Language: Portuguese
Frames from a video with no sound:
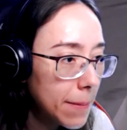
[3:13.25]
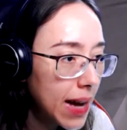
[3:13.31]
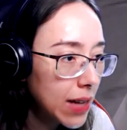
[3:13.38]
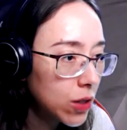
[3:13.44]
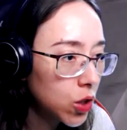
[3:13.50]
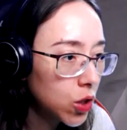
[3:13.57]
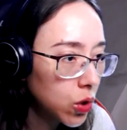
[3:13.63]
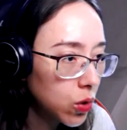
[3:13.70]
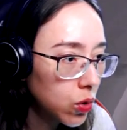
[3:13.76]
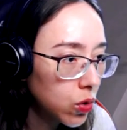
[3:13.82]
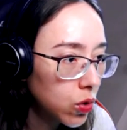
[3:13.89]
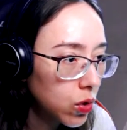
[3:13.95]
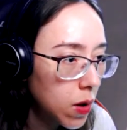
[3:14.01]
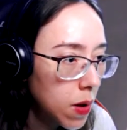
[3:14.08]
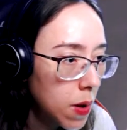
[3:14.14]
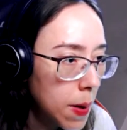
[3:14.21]

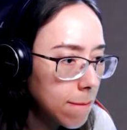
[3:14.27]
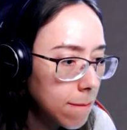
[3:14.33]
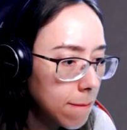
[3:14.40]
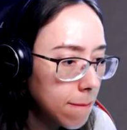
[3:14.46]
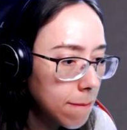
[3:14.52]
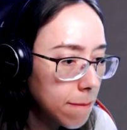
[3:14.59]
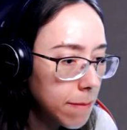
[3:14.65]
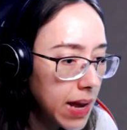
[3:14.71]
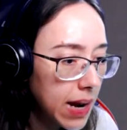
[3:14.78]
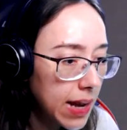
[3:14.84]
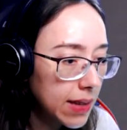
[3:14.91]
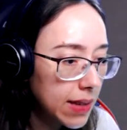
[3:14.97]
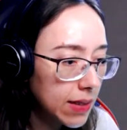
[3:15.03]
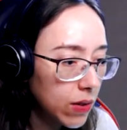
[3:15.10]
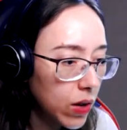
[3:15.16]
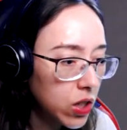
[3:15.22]
Matheus. Hum,
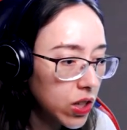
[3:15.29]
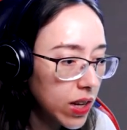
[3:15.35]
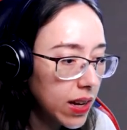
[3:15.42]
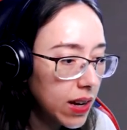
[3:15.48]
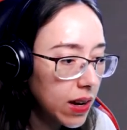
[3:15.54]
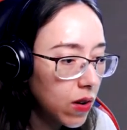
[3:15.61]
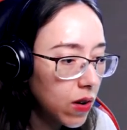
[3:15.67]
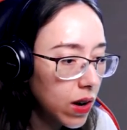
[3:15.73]
beleza, eu acho que